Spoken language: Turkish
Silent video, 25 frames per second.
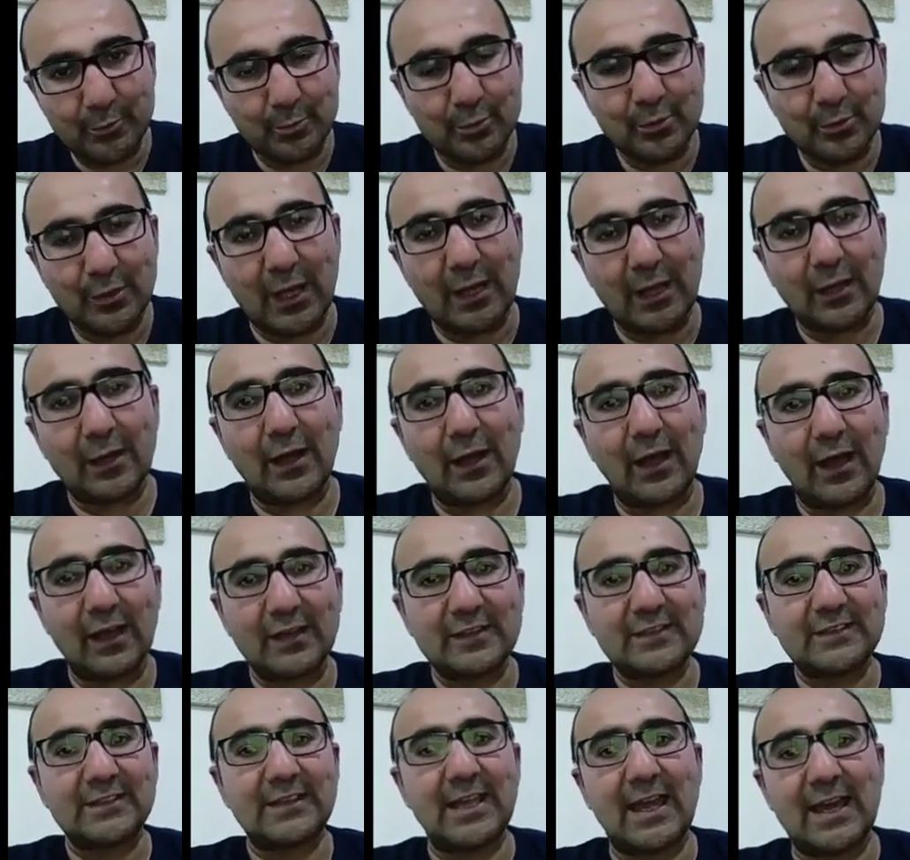Bunlar
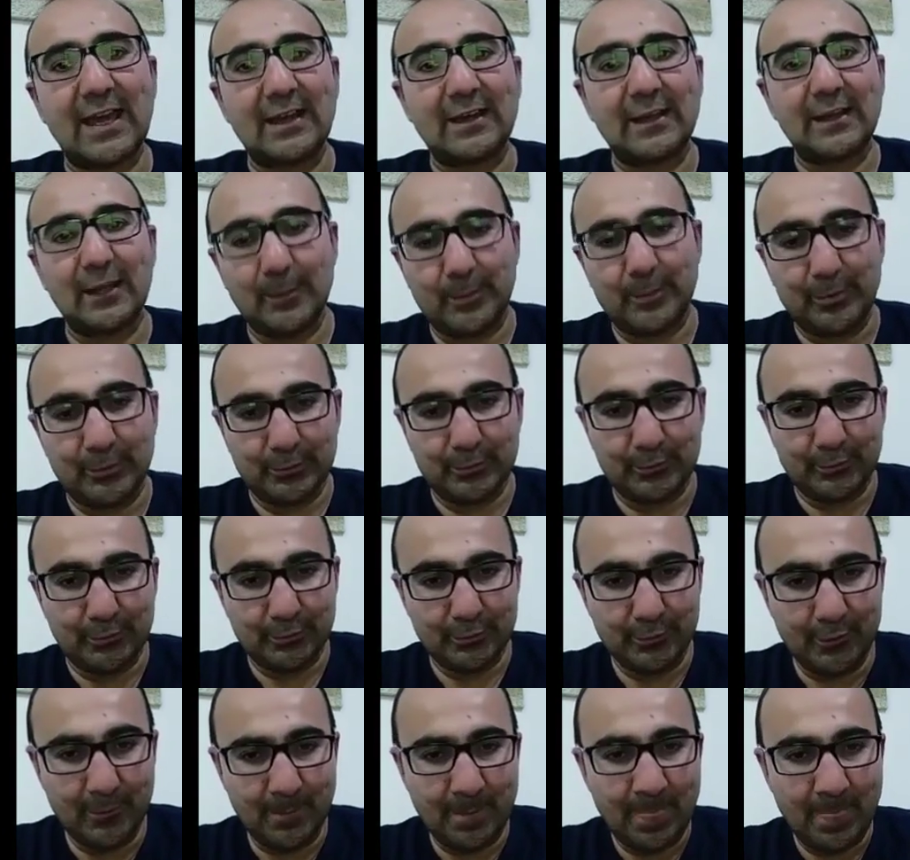asker
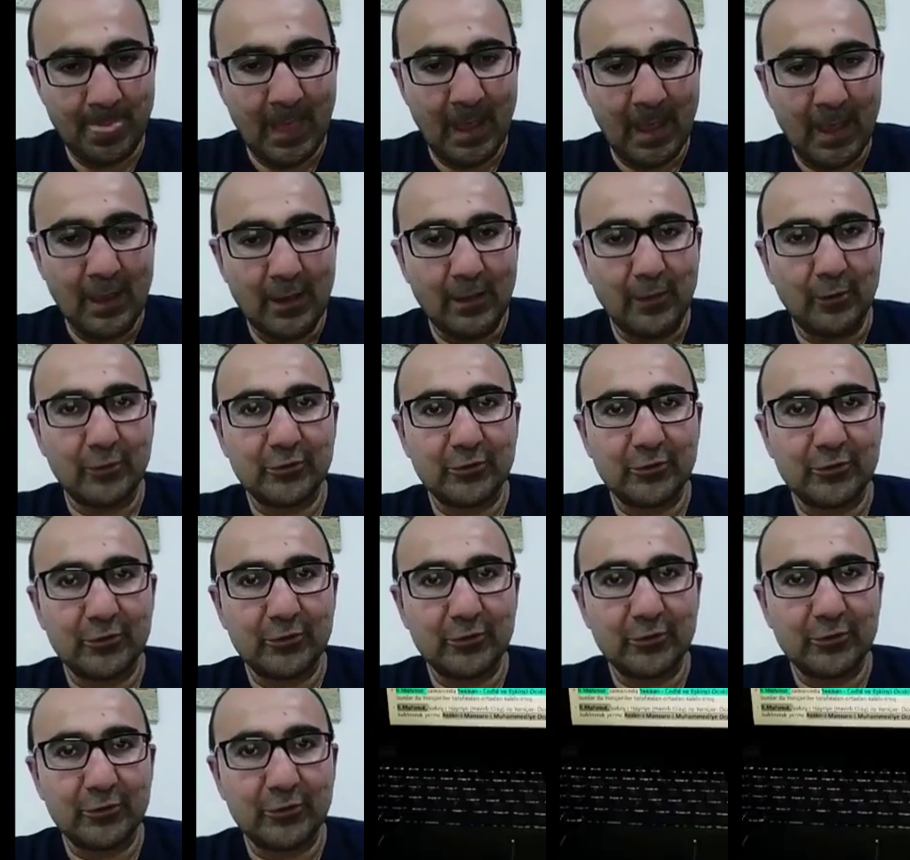yapılıyordu. O zaman